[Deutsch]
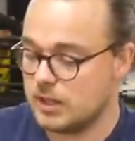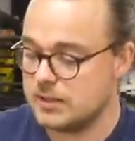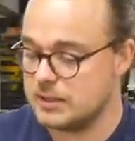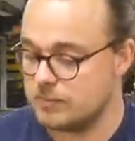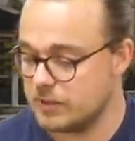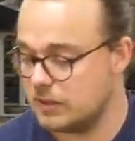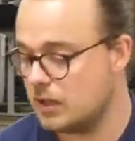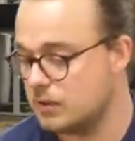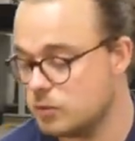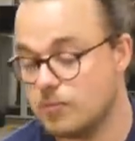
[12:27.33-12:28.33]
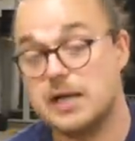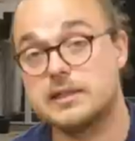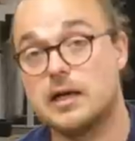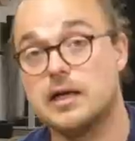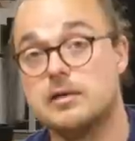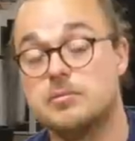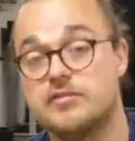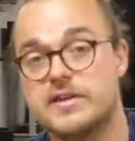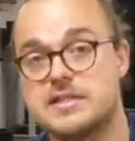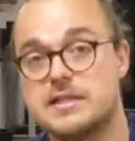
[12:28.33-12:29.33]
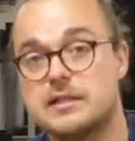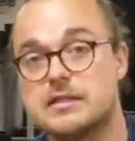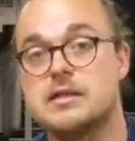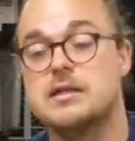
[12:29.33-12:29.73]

halt eben hinten an dem Spaltkeil befestigt.